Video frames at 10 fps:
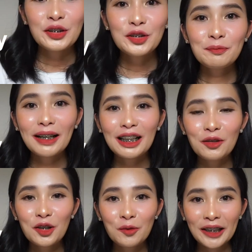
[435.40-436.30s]
Yung
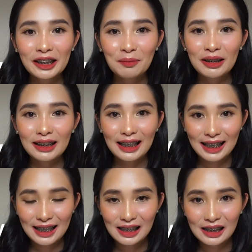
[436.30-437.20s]
pangalawang way naman,
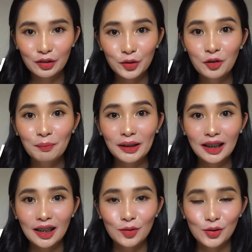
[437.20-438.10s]
guys, ito yung
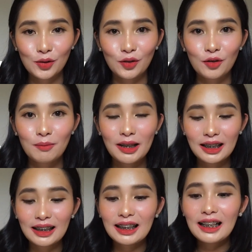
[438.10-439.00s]
pinakagusto ko.
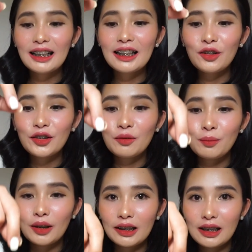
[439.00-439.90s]
Bale, naglalagay ako ng
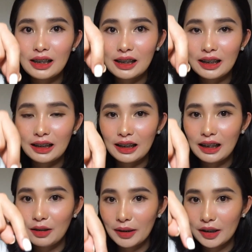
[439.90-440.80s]
products sa gitna
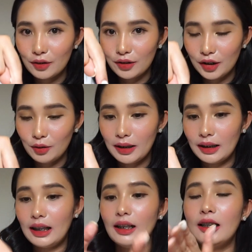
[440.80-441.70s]
ng kamay ko, dito
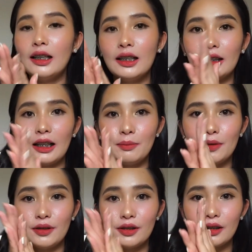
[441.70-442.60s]
banda.
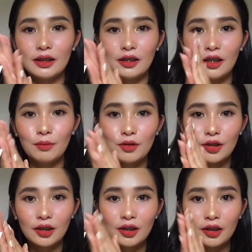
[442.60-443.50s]
Tapos, nirub ko
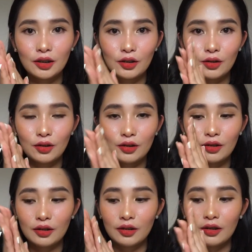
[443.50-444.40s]
siya ng ganito.
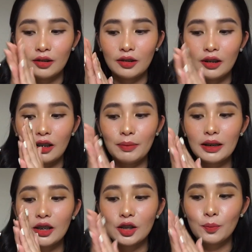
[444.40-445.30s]

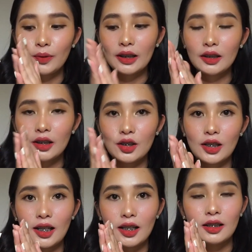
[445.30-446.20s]
Kapag na-spread na
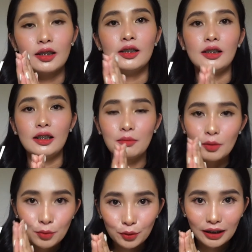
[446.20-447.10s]
siya ng
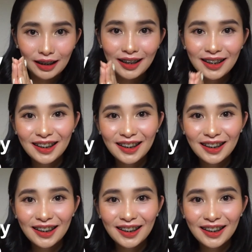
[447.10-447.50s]
mabuti,